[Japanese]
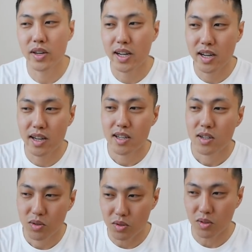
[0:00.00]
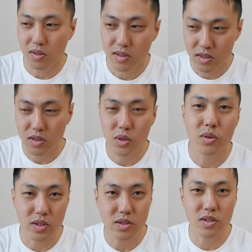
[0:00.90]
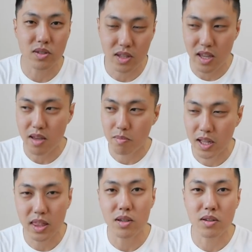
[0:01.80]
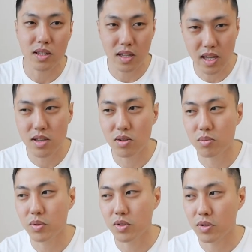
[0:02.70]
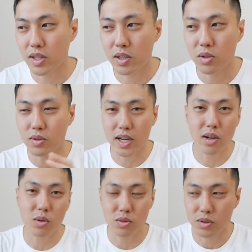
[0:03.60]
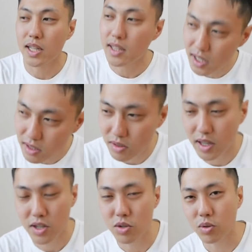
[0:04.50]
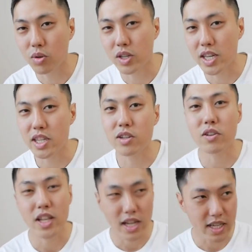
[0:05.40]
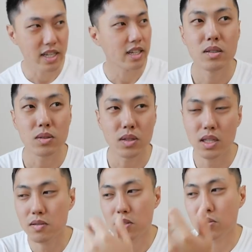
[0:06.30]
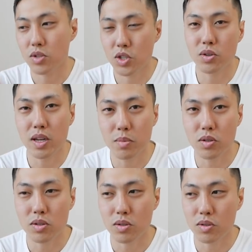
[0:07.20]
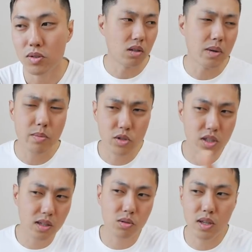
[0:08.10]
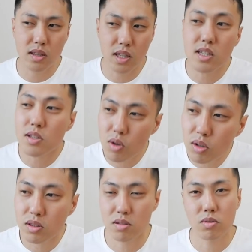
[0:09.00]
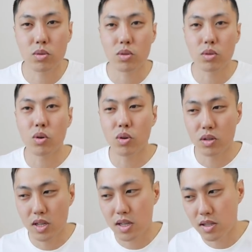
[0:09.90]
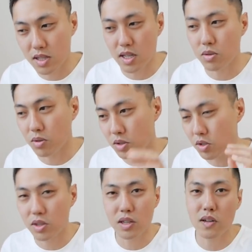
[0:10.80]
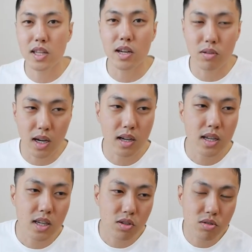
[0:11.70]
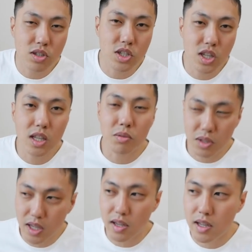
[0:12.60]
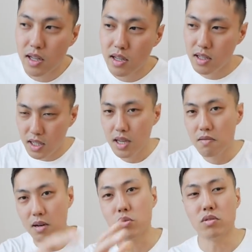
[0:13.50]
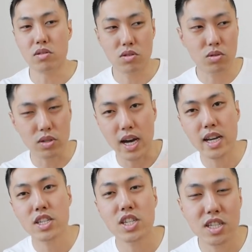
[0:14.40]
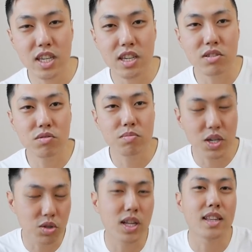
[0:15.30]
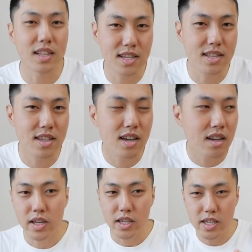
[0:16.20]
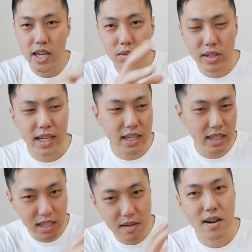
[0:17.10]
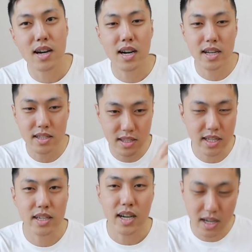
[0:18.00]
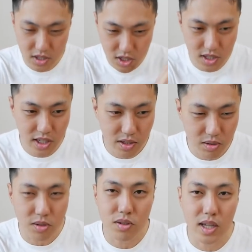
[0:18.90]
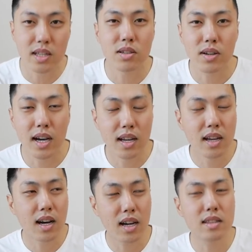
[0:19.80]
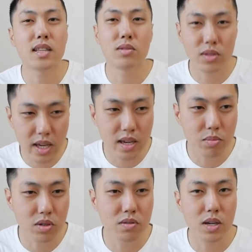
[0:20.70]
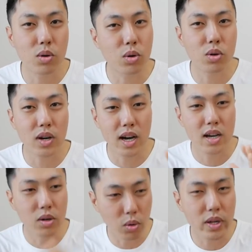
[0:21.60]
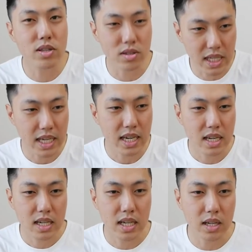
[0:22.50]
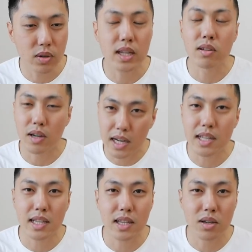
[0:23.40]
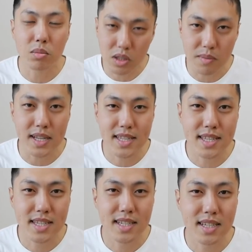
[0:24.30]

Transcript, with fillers: 親がこう料理作って待ってくれててその僕の今日の学校どうだったっていう話をこう聞いてくれたりそうあとはその父親もそのお前も好きなことやっていいんだぞっていうことをこう常にこう言ってくれたりとかいうふうにしてたので家はもうすごい安心できる場所だったんです家の中だけは安全安心できる空間っていうのがあったので僕は心が折れずに良、えー、かったのかななんて思ってます